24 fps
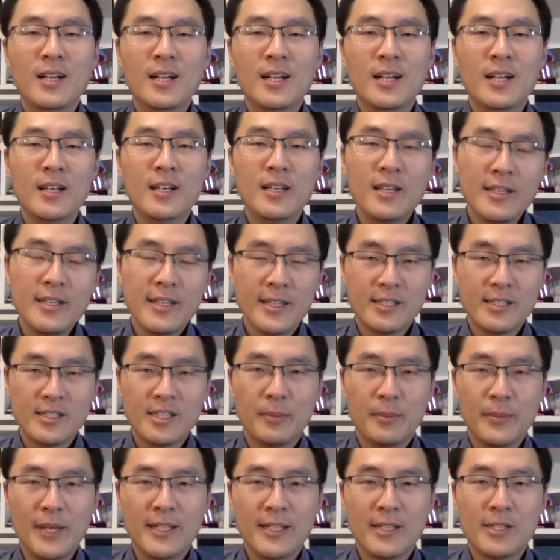另一个
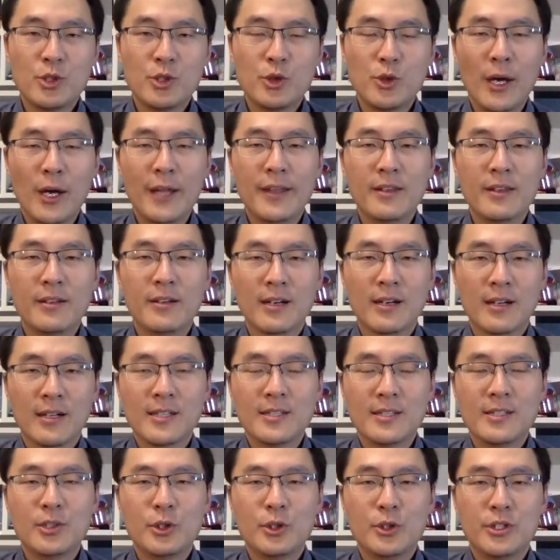层面的权呢？
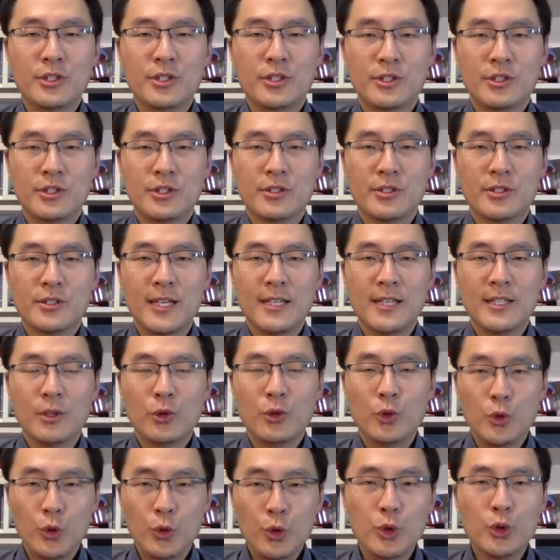就是指它的
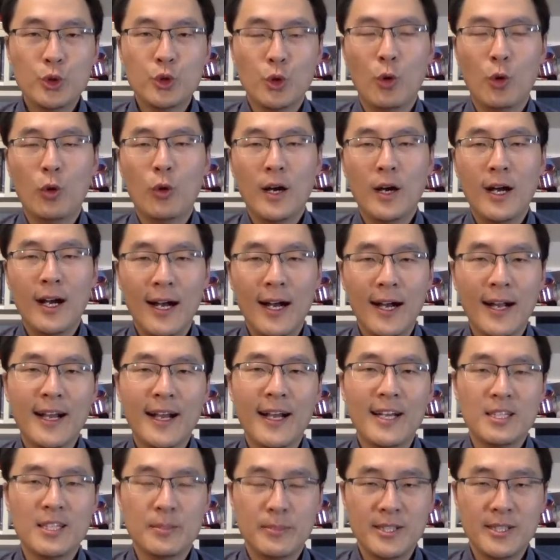语种涵
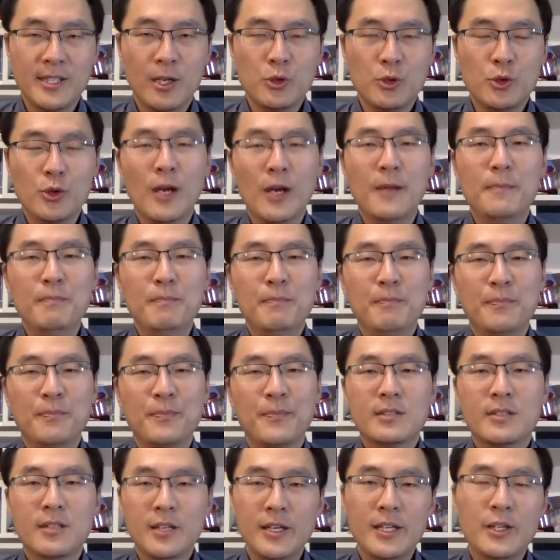盖的比较全，
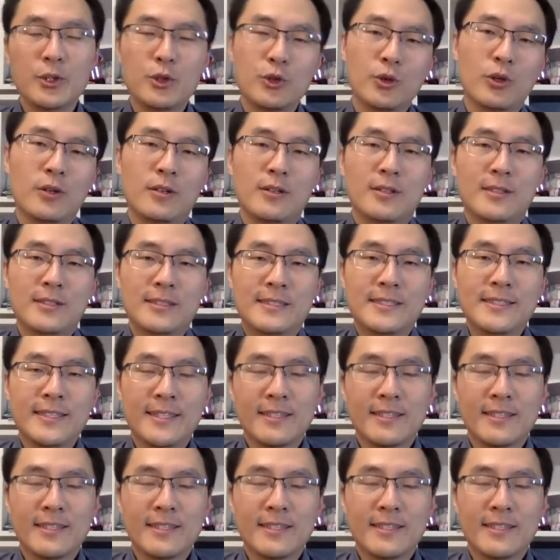可以说这个